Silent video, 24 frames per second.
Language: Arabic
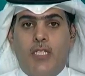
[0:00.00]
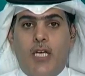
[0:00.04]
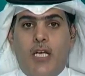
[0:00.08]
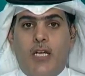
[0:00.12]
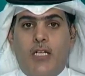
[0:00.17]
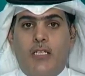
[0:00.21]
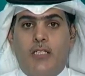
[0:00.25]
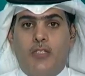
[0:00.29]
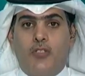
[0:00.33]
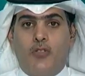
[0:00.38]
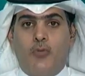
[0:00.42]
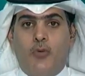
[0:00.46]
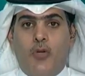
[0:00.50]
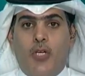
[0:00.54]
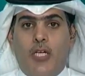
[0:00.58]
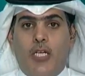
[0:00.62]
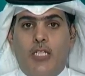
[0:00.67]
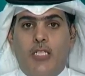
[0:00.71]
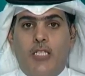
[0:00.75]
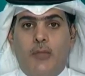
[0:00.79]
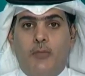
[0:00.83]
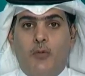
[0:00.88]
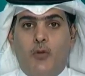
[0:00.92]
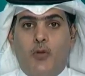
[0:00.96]
وزارة
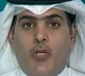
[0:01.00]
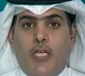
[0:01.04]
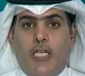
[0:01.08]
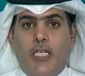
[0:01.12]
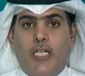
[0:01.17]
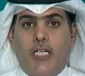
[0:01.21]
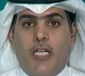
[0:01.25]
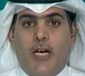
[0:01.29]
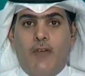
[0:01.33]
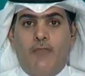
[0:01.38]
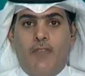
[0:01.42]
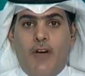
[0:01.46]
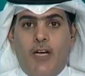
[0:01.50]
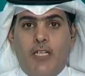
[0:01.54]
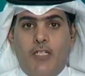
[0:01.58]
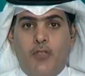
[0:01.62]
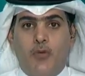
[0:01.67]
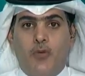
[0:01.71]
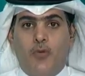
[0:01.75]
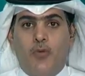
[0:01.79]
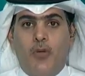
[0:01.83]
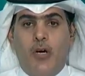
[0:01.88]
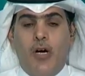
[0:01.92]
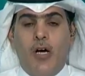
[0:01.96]
جمهورية بوركينا
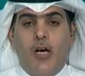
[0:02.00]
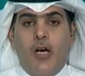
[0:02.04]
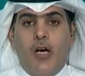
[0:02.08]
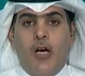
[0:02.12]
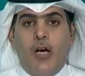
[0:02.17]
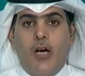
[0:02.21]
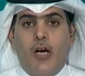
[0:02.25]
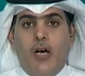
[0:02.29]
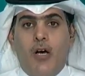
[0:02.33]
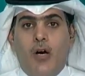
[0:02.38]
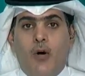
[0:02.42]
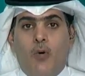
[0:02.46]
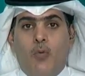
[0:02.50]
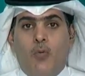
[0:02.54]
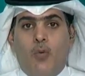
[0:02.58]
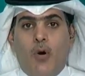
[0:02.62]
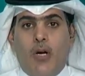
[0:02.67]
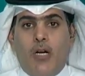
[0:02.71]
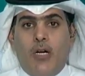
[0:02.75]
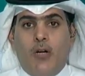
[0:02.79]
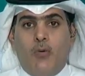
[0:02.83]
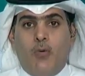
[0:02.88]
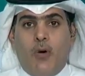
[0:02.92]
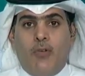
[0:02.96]
فاسو
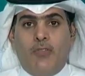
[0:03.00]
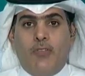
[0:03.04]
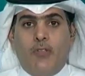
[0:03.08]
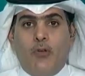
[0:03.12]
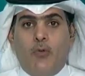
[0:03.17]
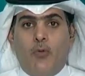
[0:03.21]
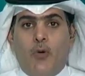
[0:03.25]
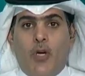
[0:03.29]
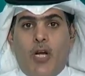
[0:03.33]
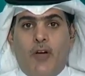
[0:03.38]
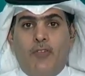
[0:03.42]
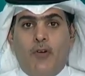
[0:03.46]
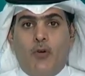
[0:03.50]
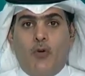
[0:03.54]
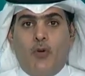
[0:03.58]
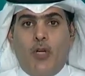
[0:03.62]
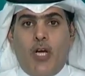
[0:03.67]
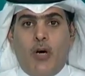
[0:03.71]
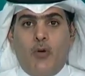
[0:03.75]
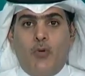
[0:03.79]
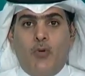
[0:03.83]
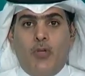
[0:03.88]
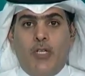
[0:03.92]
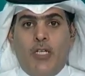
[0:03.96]
والوفد المرافق
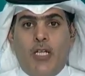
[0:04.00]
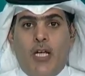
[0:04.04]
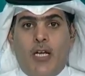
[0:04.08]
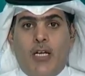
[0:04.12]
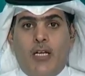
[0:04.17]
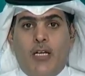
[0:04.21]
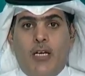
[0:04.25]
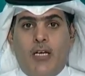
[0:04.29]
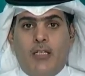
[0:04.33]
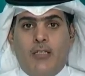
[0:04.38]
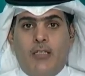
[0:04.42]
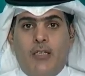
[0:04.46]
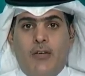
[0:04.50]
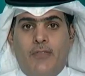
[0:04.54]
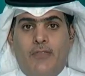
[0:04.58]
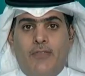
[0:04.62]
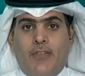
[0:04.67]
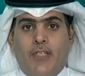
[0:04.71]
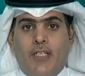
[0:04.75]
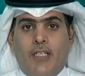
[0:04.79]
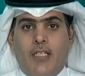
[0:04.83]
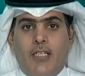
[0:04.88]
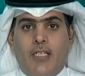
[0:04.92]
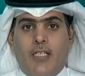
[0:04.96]
له إلى الرياض
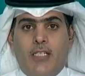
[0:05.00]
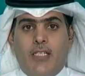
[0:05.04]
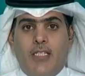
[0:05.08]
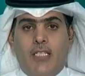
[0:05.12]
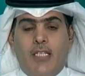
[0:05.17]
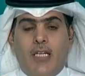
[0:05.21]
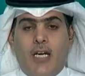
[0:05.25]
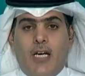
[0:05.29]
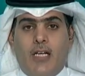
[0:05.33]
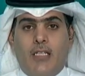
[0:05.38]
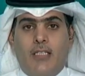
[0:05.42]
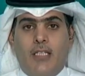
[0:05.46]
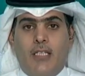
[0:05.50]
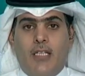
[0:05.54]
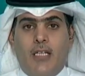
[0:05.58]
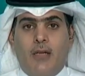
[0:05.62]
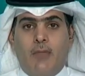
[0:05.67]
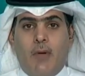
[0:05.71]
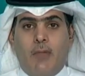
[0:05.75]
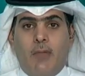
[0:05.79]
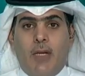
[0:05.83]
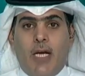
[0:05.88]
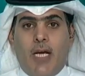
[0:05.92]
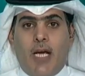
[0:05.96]
في زيارة
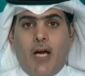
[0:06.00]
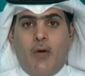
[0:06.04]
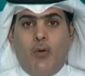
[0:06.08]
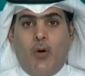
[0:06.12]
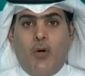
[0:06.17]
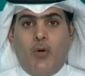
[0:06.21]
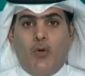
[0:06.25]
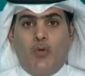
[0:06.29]
للمملكة